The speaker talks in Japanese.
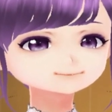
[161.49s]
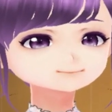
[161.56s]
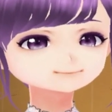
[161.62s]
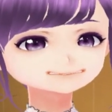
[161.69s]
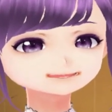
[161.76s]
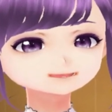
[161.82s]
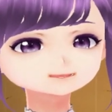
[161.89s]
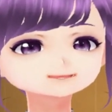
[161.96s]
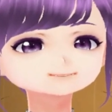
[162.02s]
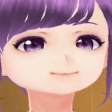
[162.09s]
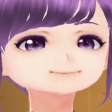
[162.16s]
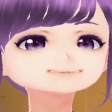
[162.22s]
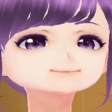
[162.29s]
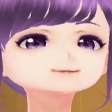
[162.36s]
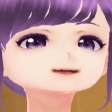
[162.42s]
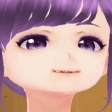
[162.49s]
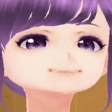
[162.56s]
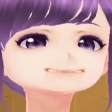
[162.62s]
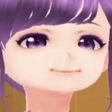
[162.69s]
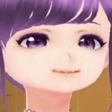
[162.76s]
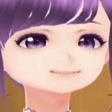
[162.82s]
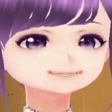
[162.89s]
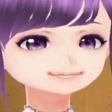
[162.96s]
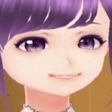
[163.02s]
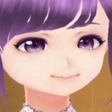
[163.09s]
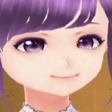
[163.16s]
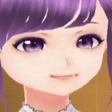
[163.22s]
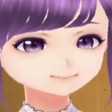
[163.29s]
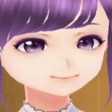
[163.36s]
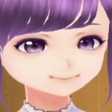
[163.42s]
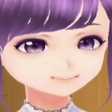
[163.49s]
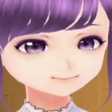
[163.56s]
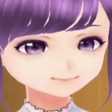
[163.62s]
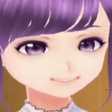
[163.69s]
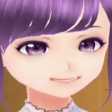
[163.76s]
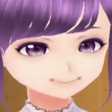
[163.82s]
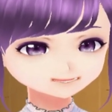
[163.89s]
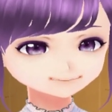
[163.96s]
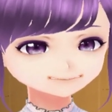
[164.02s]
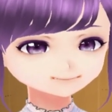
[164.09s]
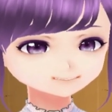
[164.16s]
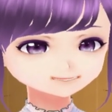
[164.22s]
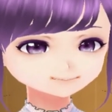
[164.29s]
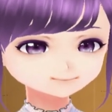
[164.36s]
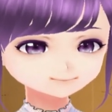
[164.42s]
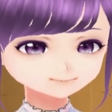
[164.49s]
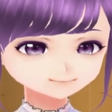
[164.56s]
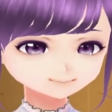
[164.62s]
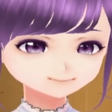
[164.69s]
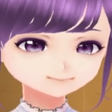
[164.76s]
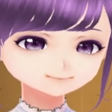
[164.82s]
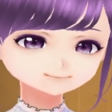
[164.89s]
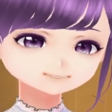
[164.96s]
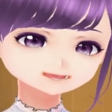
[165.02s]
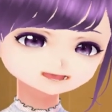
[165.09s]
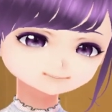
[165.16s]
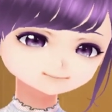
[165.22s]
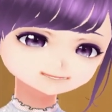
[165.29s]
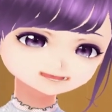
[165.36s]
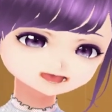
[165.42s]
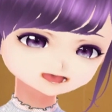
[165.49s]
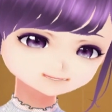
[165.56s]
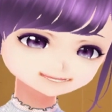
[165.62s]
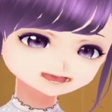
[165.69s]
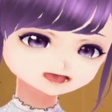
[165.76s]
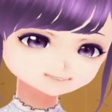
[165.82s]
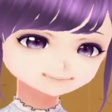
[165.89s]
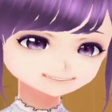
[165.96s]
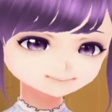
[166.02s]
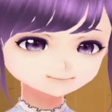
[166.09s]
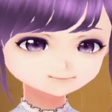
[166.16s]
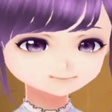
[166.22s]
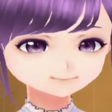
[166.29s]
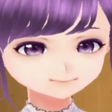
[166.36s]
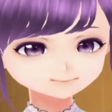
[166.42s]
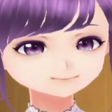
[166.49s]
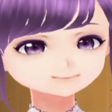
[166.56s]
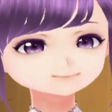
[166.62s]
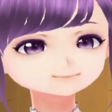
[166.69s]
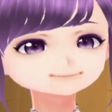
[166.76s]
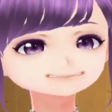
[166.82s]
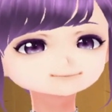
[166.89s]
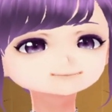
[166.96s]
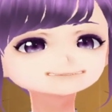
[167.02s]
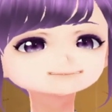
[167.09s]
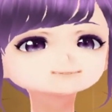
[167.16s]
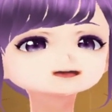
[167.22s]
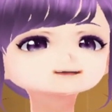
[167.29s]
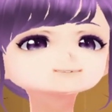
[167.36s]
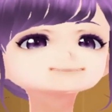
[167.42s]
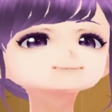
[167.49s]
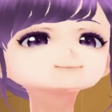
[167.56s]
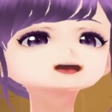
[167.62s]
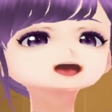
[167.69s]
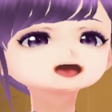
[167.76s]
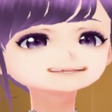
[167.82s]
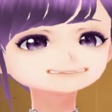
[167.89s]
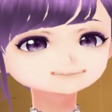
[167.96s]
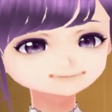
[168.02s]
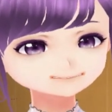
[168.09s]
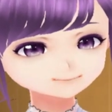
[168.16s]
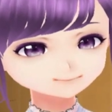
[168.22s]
病気の人間のところには必ず死神がいる。